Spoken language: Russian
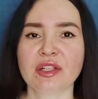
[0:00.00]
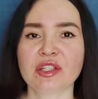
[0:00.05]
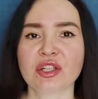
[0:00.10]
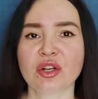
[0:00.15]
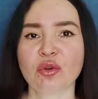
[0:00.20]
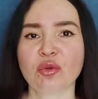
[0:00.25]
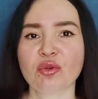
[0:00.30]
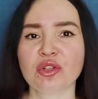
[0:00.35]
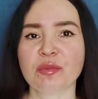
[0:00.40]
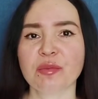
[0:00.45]

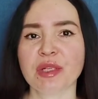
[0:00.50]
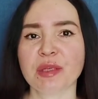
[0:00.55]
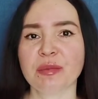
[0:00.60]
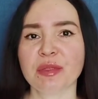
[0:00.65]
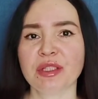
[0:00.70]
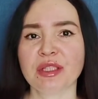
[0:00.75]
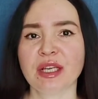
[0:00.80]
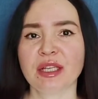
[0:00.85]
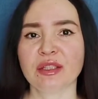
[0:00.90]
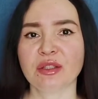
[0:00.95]
ваша кожа
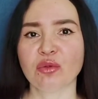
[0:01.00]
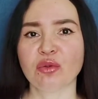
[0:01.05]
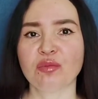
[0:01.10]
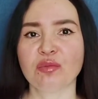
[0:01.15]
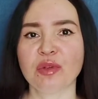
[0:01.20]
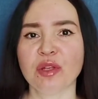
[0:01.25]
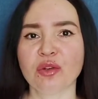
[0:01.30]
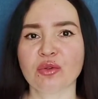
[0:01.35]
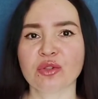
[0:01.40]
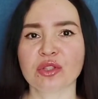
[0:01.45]
приобретает
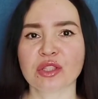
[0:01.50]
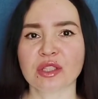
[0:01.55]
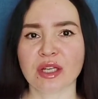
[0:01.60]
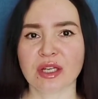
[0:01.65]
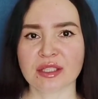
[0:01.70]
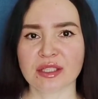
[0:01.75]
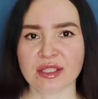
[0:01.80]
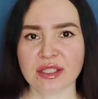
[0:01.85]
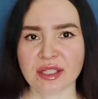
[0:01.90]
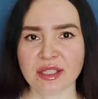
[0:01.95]
такой
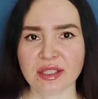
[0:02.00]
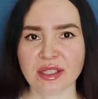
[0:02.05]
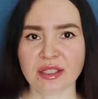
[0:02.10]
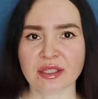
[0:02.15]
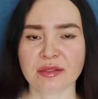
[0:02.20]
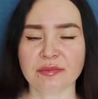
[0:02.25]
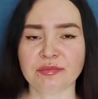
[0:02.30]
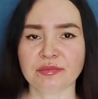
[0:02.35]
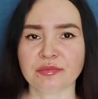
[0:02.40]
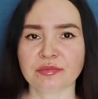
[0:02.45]
белесый
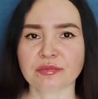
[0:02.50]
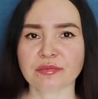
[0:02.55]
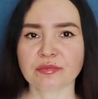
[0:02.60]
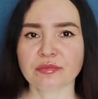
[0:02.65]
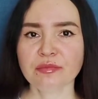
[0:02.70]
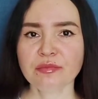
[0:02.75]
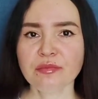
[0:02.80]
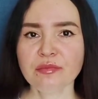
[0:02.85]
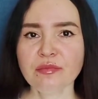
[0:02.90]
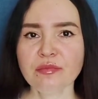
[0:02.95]
оттенок,
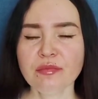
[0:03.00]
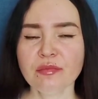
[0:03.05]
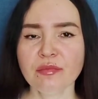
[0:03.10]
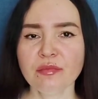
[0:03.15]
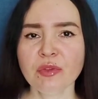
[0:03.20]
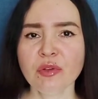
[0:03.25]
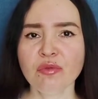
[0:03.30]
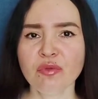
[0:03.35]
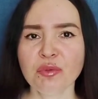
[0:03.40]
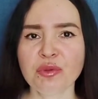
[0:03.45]

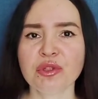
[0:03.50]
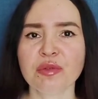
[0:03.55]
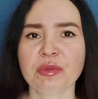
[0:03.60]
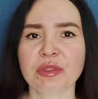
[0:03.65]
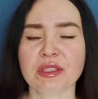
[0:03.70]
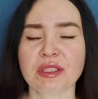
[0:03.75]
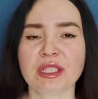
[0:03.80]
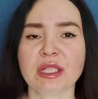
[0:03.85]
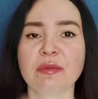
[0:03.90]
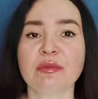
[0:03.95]
ну, в
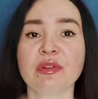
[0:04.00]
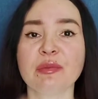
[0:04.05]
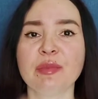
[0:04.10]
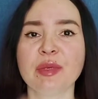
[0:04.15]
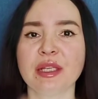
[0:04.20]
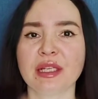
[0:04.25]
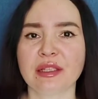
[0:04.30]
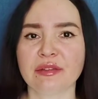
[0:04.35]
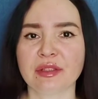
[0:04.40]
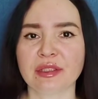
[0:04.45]
общем, этот крем
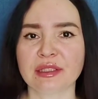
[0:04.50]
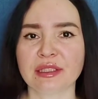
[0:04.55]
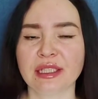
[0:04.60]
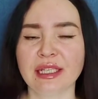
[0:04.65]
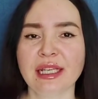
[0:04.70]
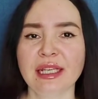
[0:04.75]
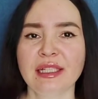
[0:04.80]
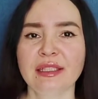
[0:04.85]
выбеливает.